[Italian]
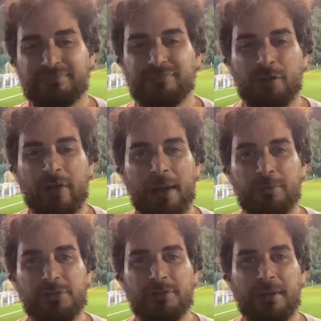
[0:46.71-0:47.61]
dovevamo
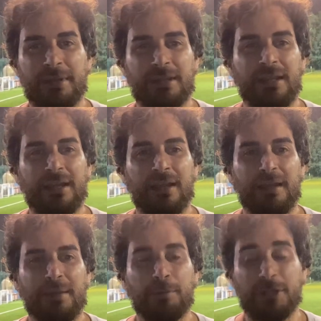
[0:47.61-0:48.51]

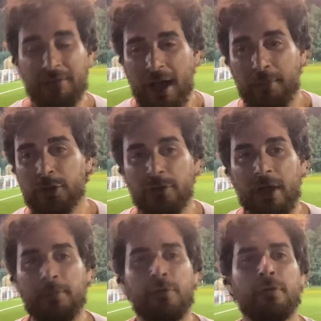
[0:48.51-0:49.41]
sicuramente, potevamo e
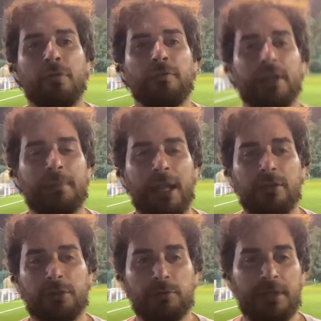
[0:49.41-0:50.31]
dovevamo fare meglio
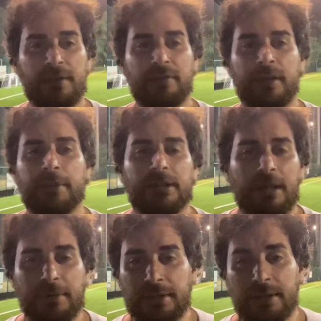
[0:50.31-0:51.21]
e chiudere definitivamente
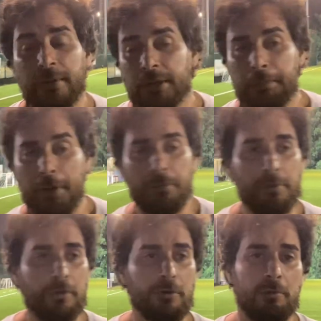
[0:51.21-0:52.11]
la partita perché poi
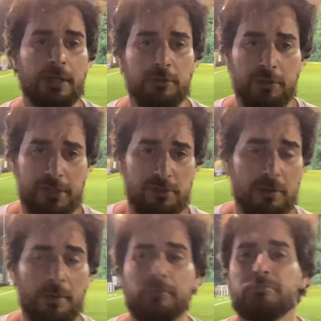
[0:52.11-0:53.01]
comunque loro qualche
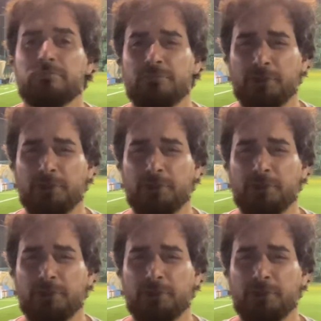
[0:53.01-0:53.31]
occasione, poi mm,